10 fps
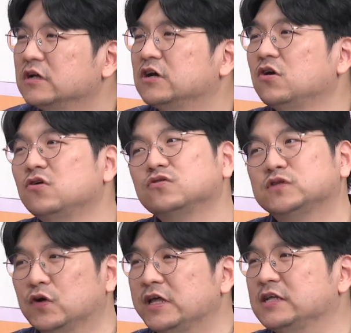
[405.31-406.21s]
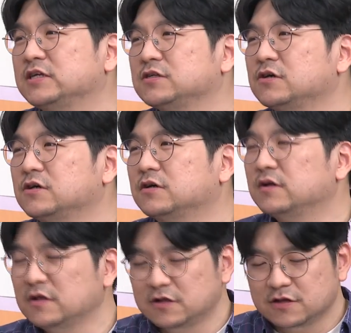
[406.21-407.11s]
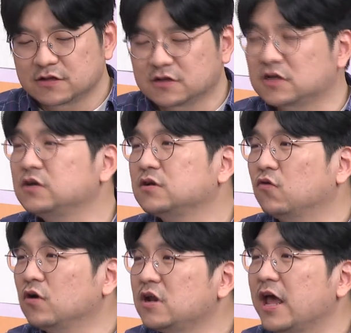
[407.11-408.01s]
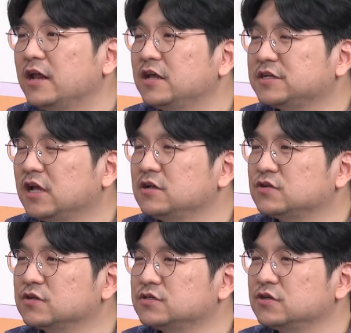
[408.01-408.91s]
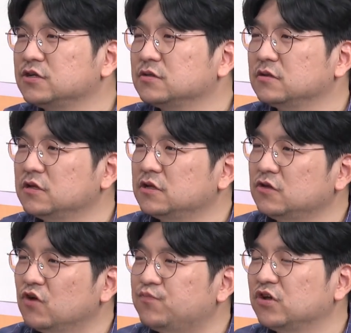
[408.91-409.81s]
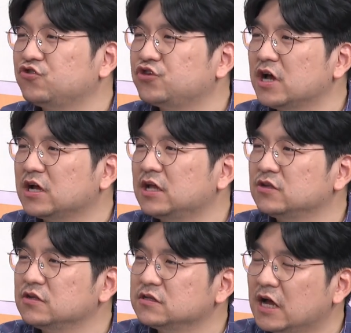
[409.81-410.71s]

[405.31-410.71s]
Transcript: 그걸로도 성에 안 차서 그 원래 NHK는 정치적인 이 외풍에 취약한 음.